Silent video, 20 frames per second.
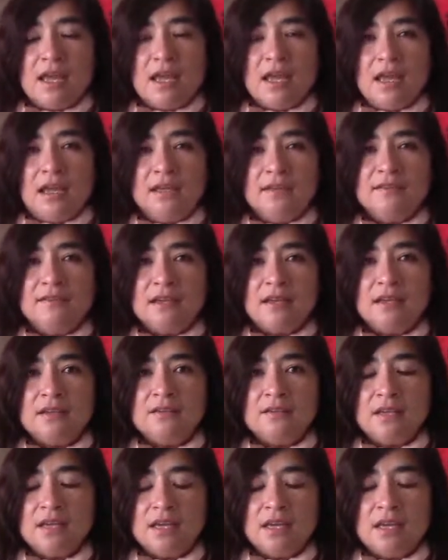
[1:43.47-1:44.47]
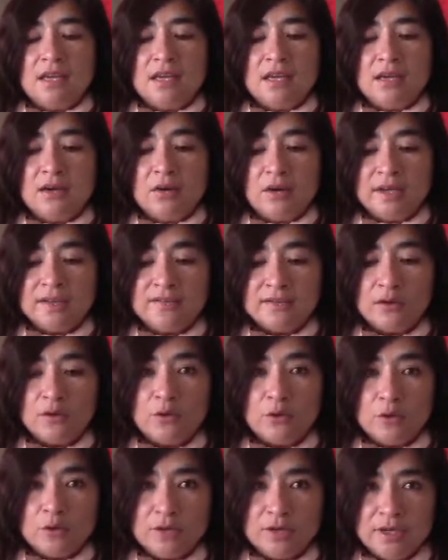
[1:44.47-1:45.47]
Eh, esta
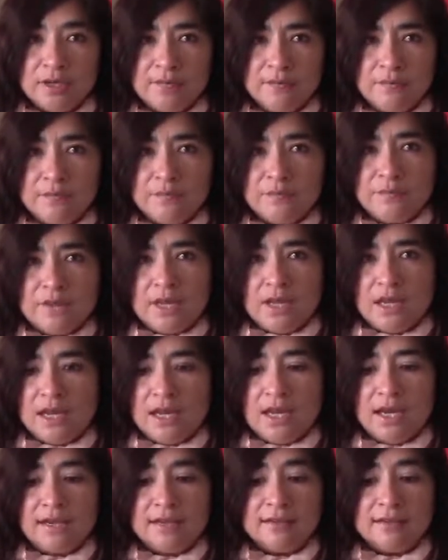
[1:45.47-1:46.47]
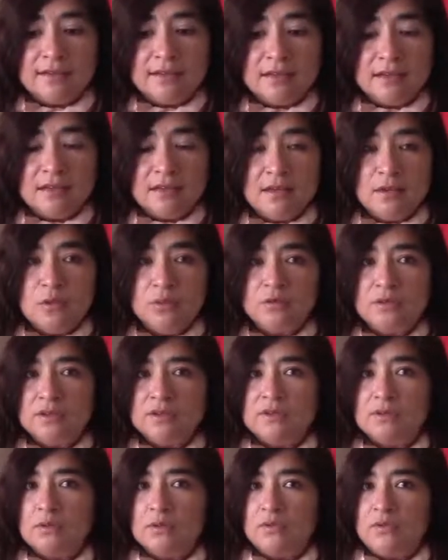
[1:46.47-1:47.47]
corona la cantidad de
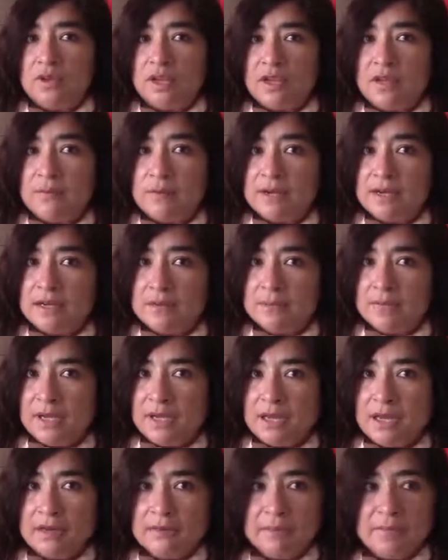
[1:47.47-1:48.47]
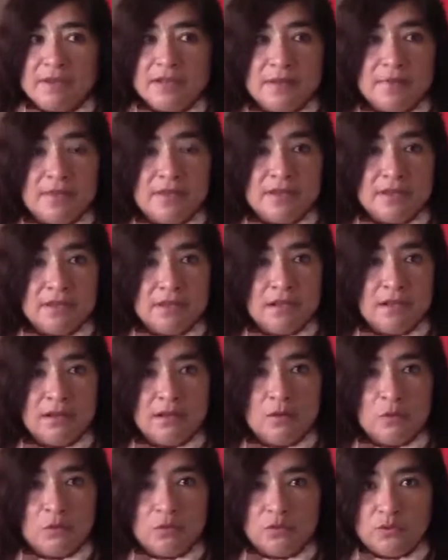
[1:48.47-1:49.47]
luces que ustedes van a emplear va a depender
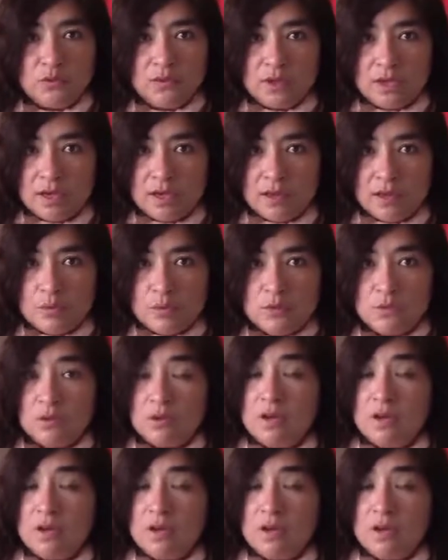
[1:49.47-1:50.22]
del gusto de cada uno.